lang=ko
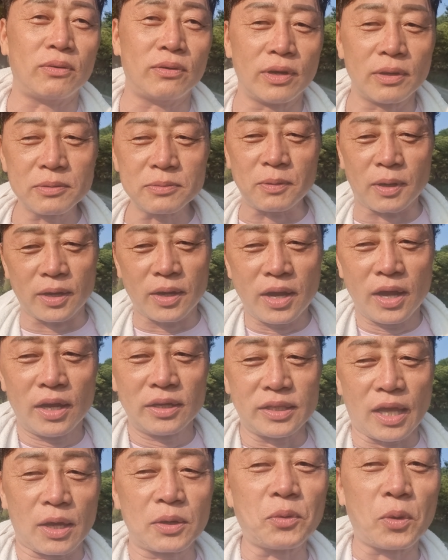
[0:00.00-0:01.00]
그래도 막
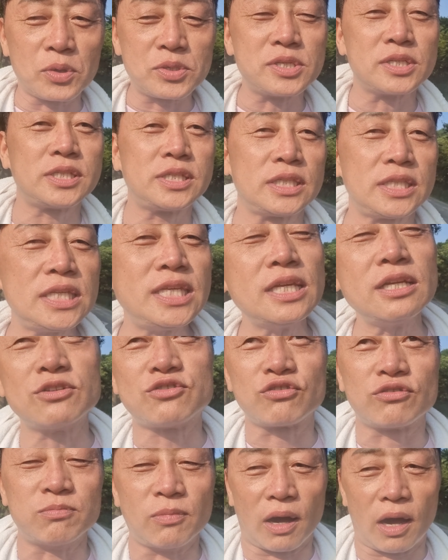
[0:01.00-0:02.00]
다른 옷을 지 티를
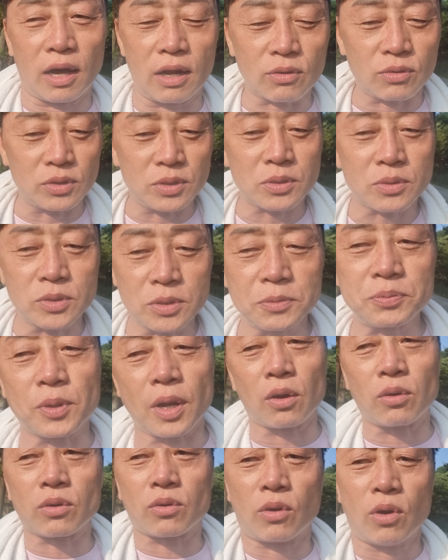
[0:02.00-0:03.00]
주더만
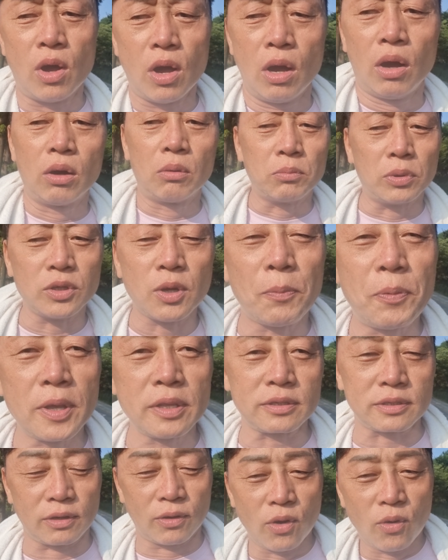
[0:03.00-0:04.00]
입으라고 그러고 뭐 옆에
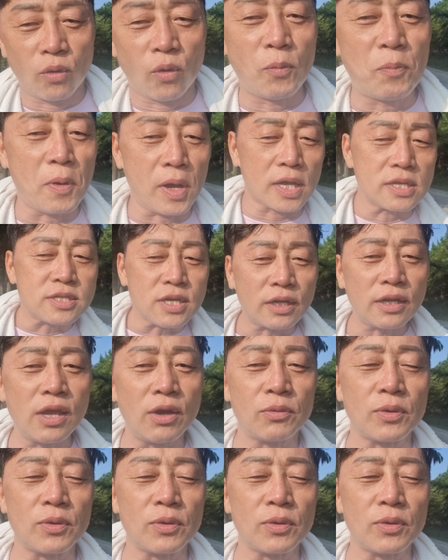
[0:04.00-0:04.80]
애들은 오빠 괜찮아요.